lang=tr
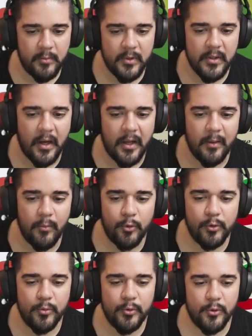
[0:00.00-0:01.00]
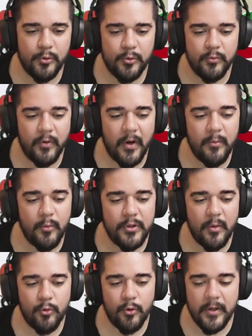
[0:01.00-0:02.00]
Şimdi sağlam ordumuz olsun. Var mı
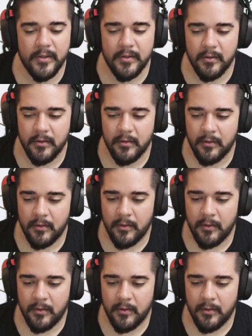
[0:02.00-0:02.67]
hocam quest?